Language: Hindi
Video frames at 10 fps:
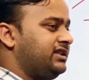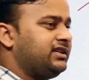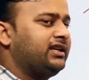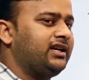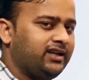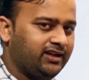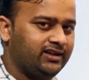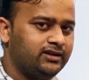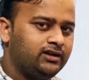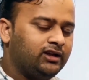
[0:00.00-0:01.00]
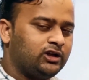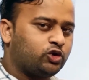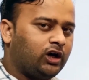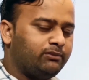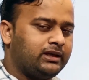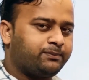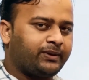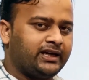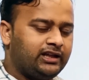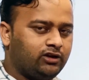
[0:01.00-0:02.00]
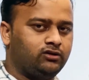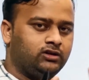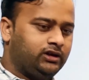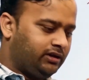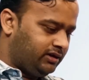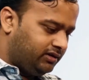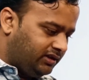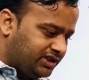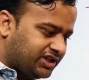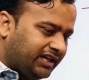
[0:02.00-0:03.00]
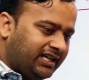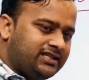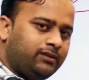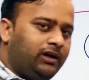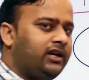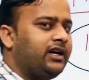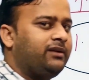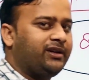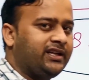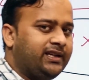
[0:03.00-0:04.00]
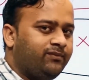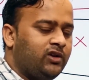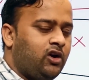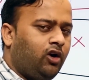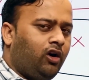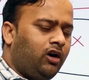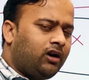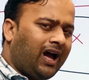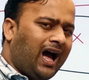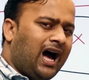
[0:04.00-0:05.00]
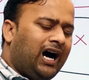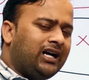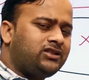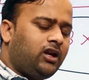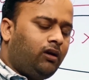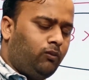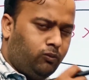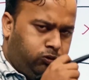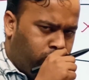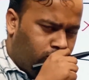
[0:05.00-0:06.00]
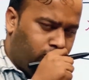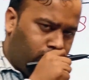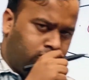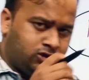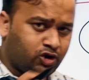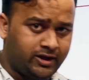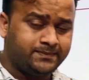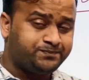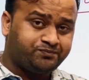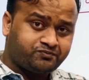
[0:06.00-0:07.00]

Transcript: सीखना है तो हमें पहले देखो स्टार्टिंग से बिल्ड करना पड़ेगा और आज सॉरी